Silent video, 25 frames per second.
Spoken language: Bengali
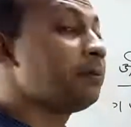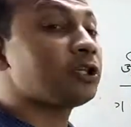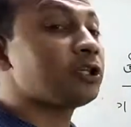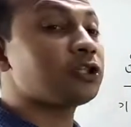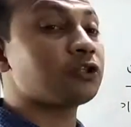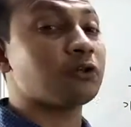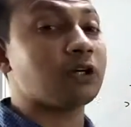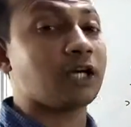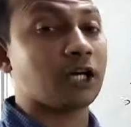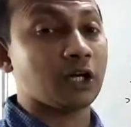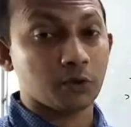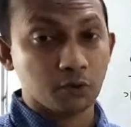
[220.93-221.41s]

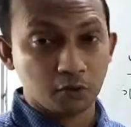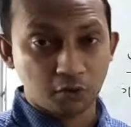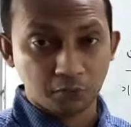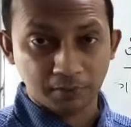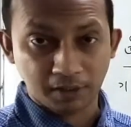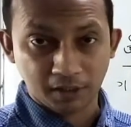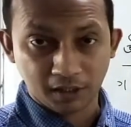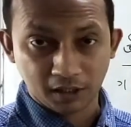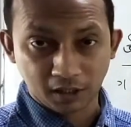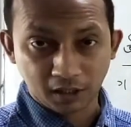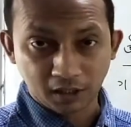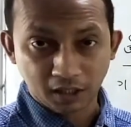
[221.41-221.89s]
বিবেচনা
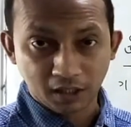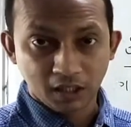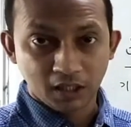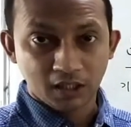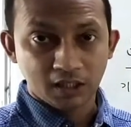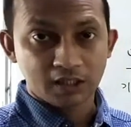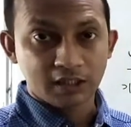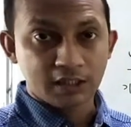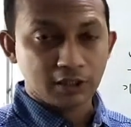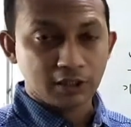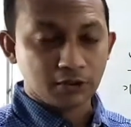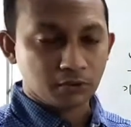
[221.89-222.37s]
করবে
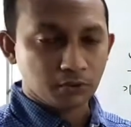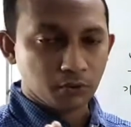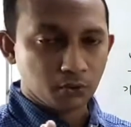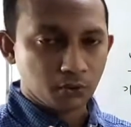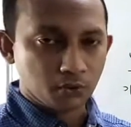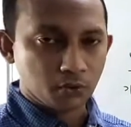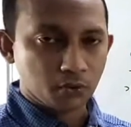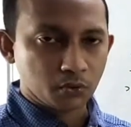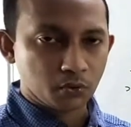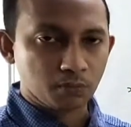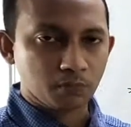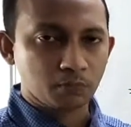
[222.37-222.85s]
যে কোন
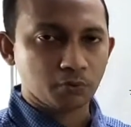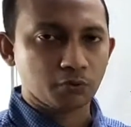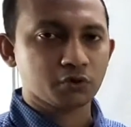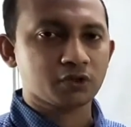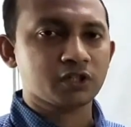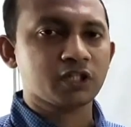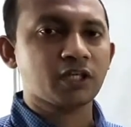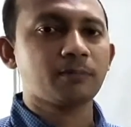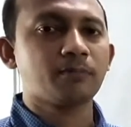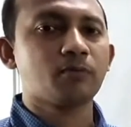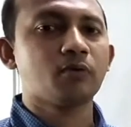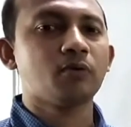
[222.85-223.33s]
কোন
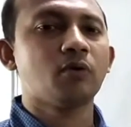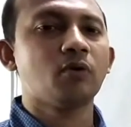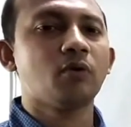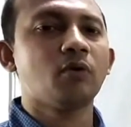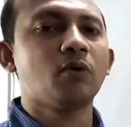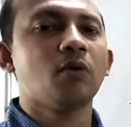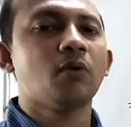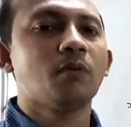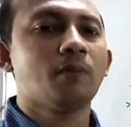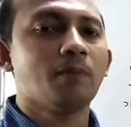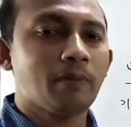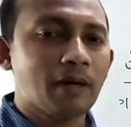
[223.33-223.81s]
প্রস্তাবগুলো
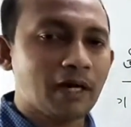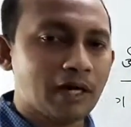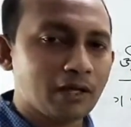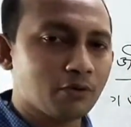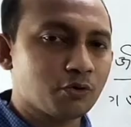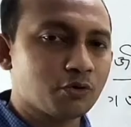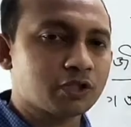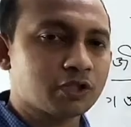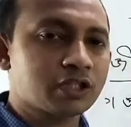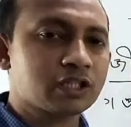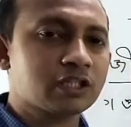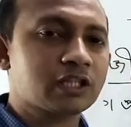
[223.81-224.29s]

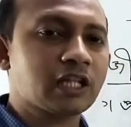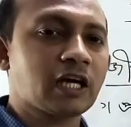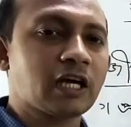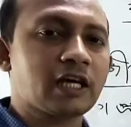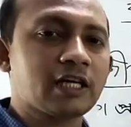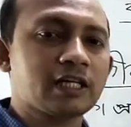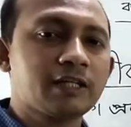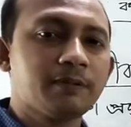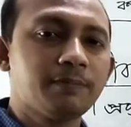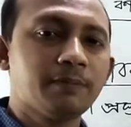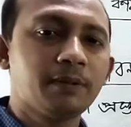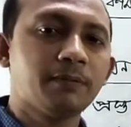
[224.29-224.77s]
ভালো তারা
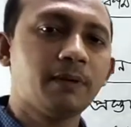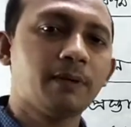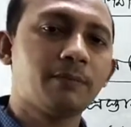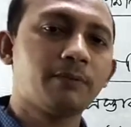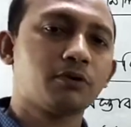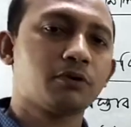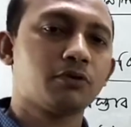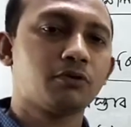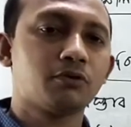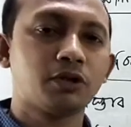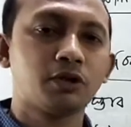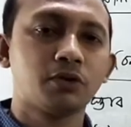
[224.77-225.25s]
কি
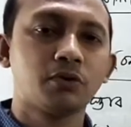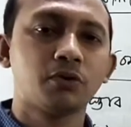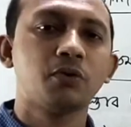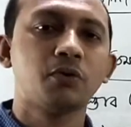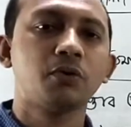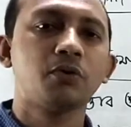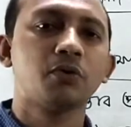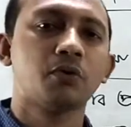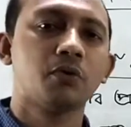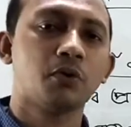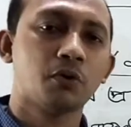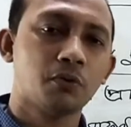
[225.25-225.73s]
বিমাপত্রটি
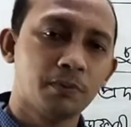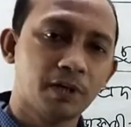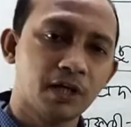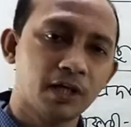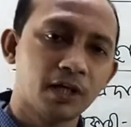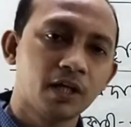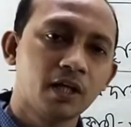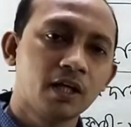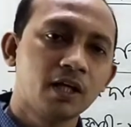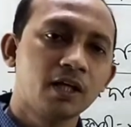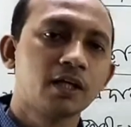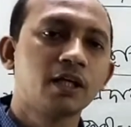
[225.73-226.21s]
গ্রহণ করবে
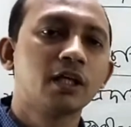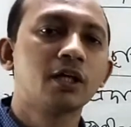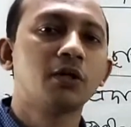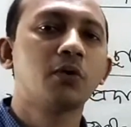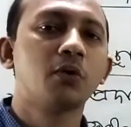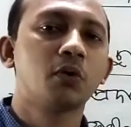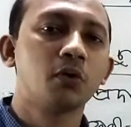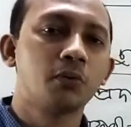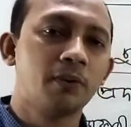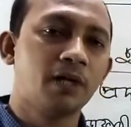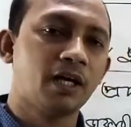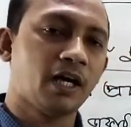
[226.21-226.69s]
কি
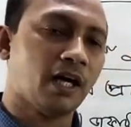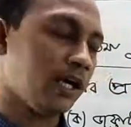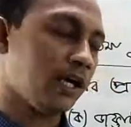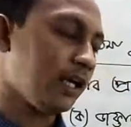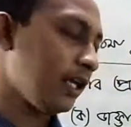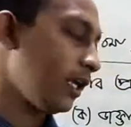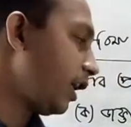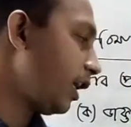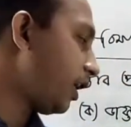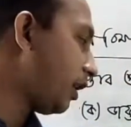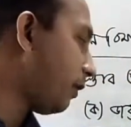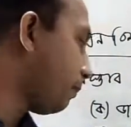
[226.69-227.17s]
করবে না
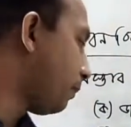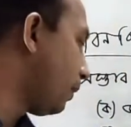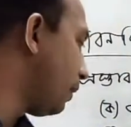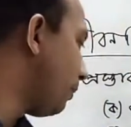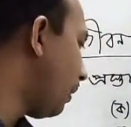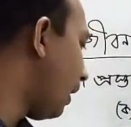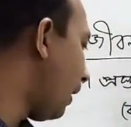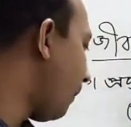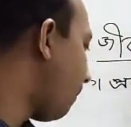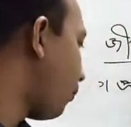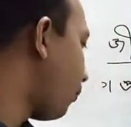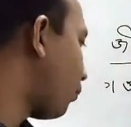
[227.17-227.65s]
এই
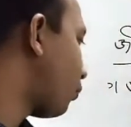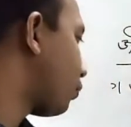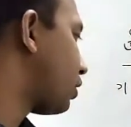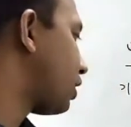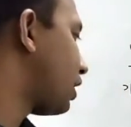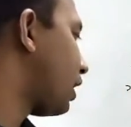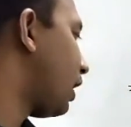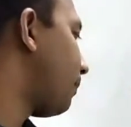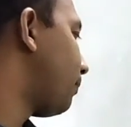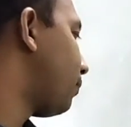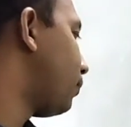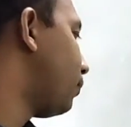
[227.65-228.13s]
বিমা
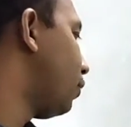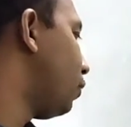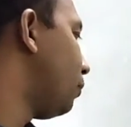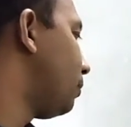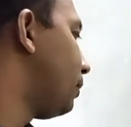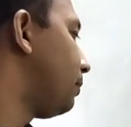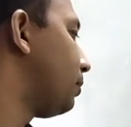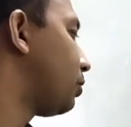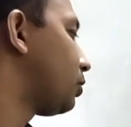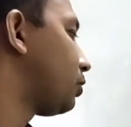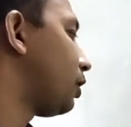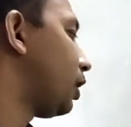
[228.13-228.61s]
প্রস্তাবগুলো
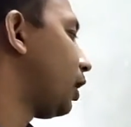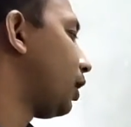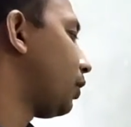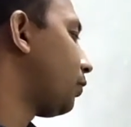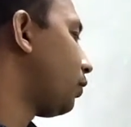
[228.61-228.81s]
বিবেচনা